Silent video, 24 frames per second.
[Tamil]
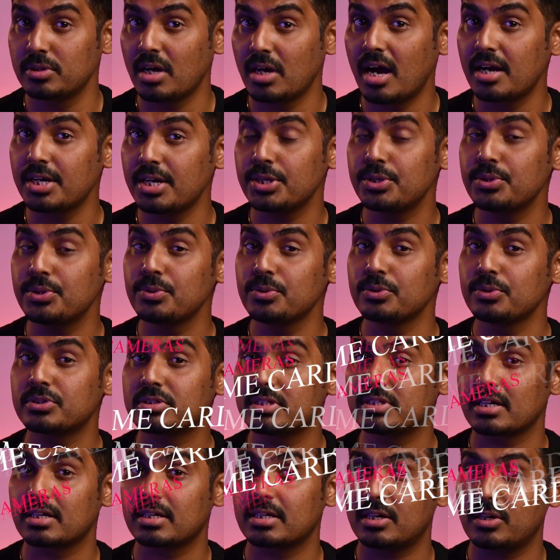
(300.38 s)
நாட் யூஸ்
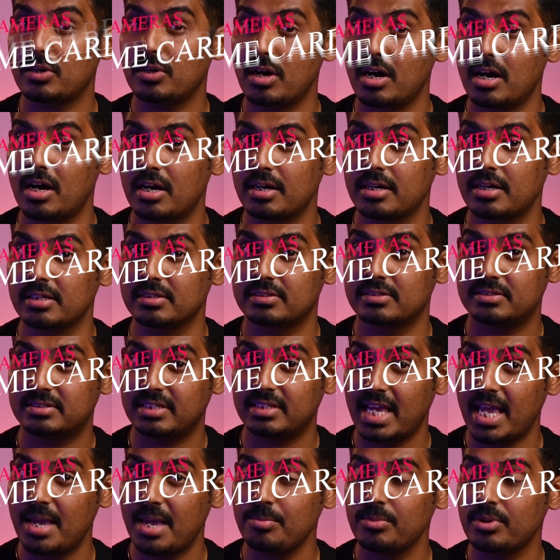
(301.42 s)
த கார்டு
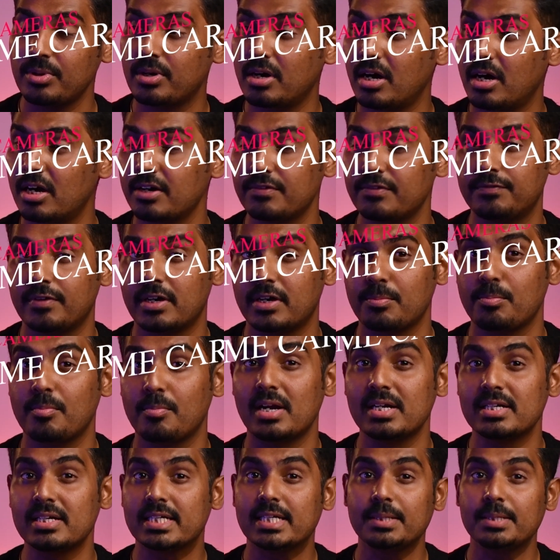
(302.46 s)
சேம் கார்டு ஃபார்
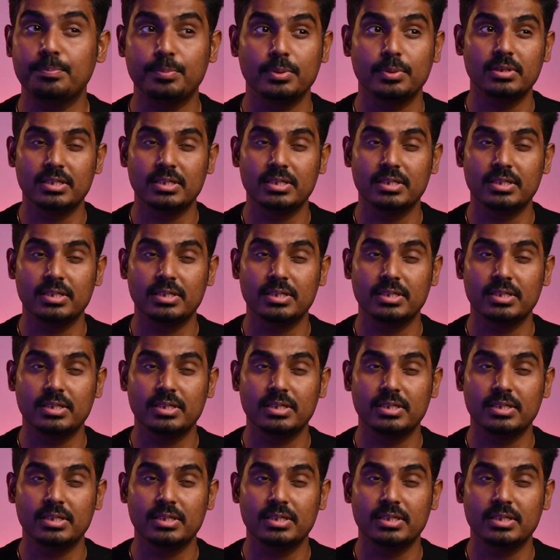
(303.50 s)
மல்டிப்புள்